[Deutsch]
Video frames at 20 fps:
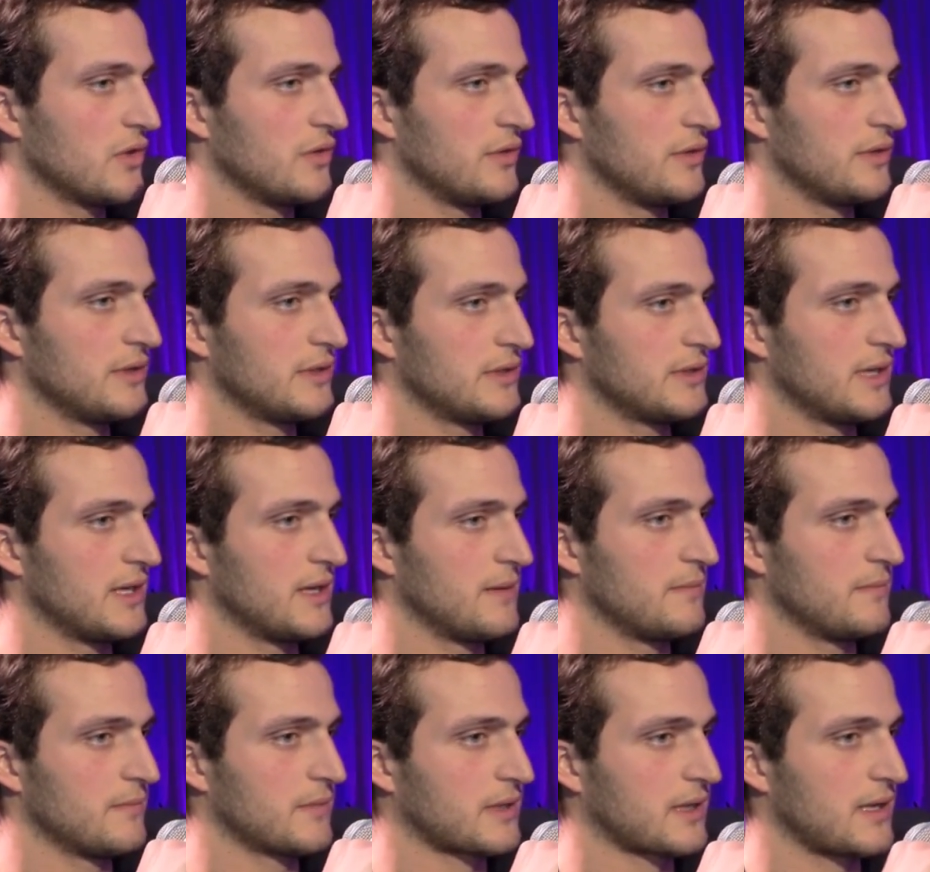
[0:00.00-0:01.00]
Und
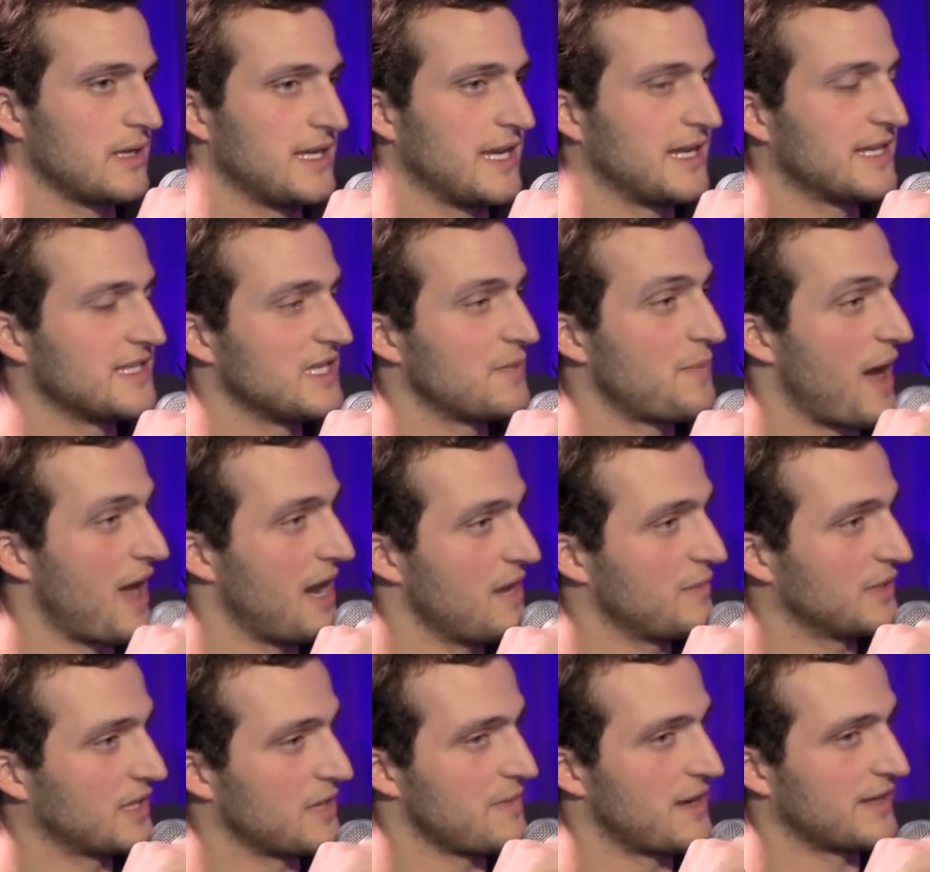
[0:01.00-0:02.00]
ähm, ich hätte es nicht bei
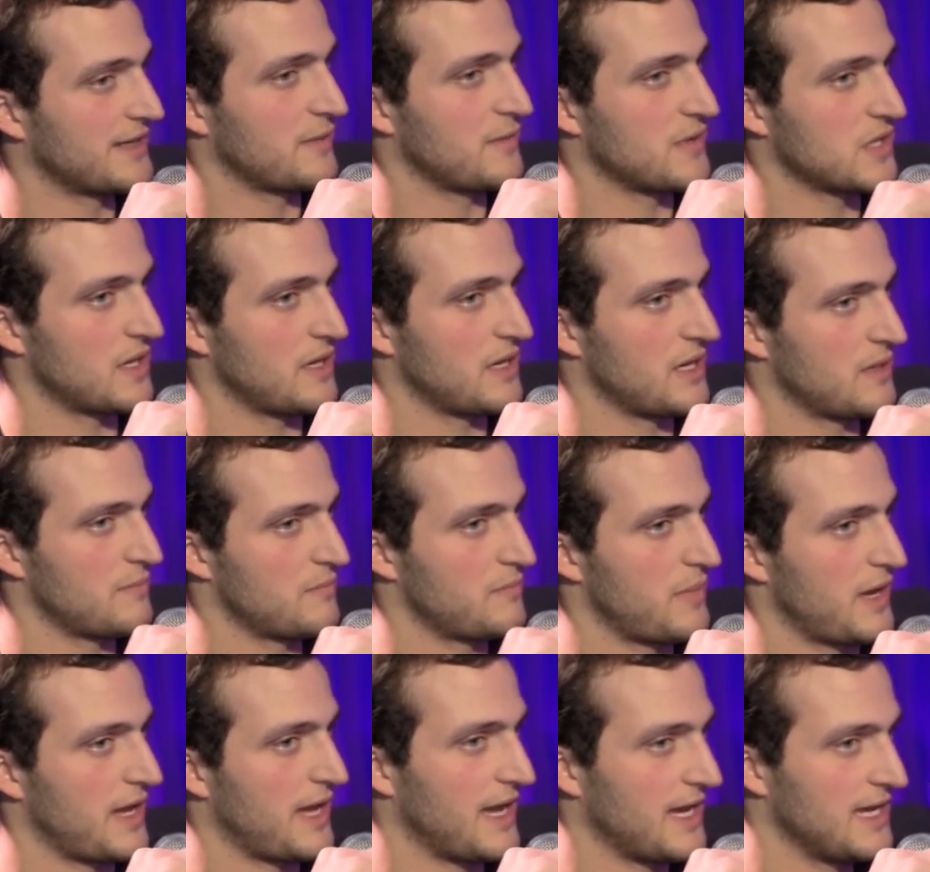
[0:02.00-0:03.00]
allem mitgemacht, aber ähm,
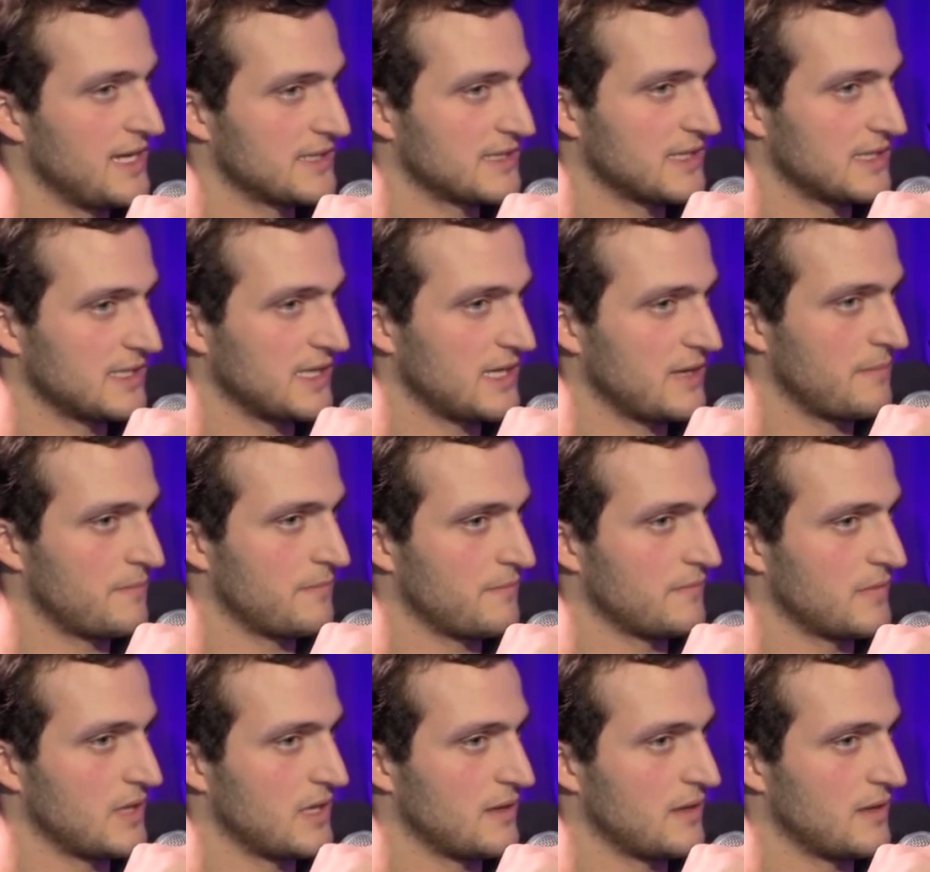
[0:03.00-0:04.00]
bei Eis ist
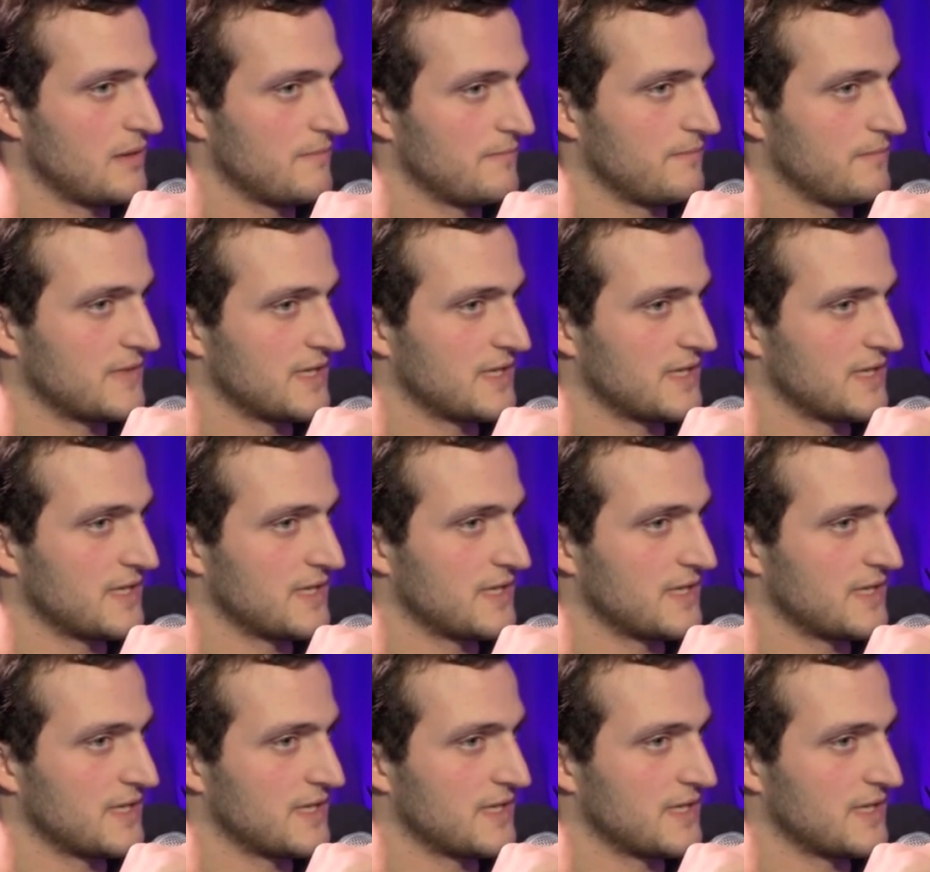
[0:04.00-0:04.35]
eben, äh,